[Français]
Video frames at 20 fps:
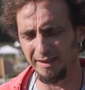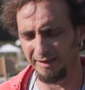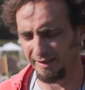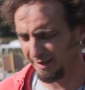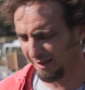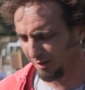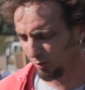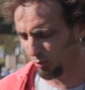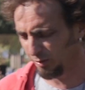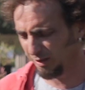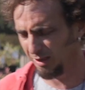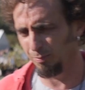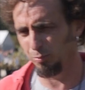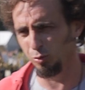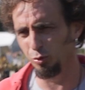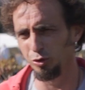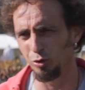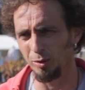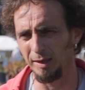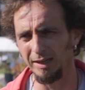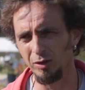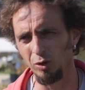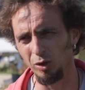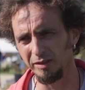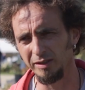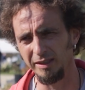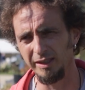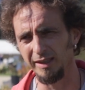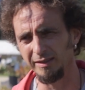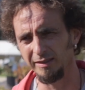Il y a des cactus qui poussent sur la
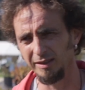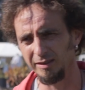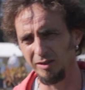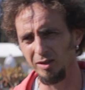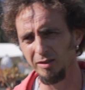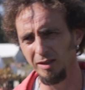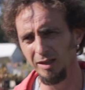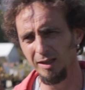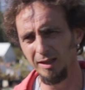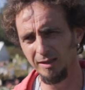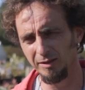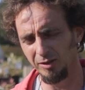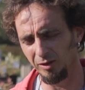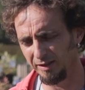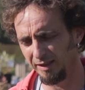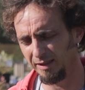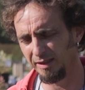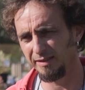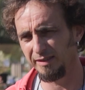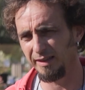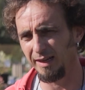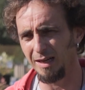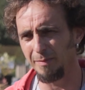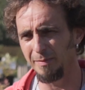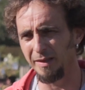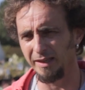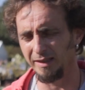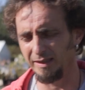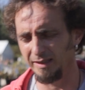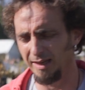cordillère des Andes, dans des déserts
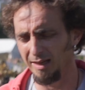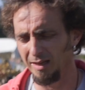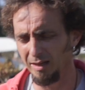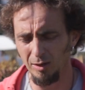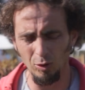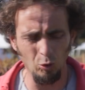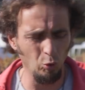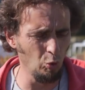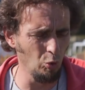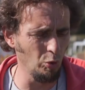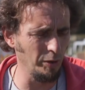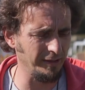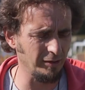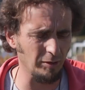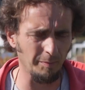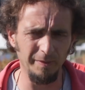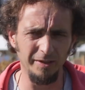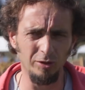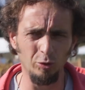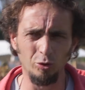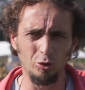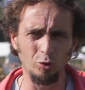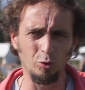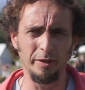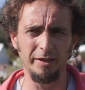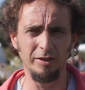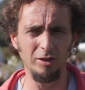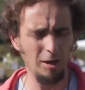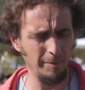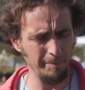américains, où les amplitudes
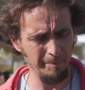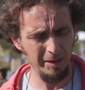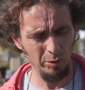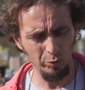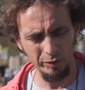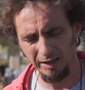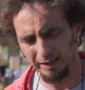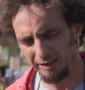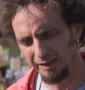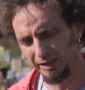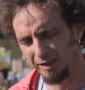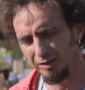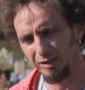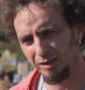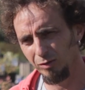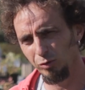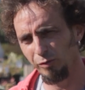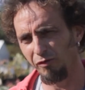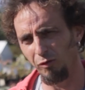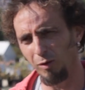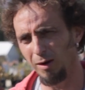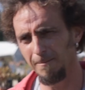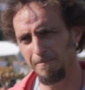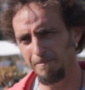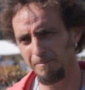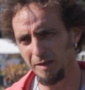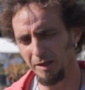sont énormes, mais où il y a du froid.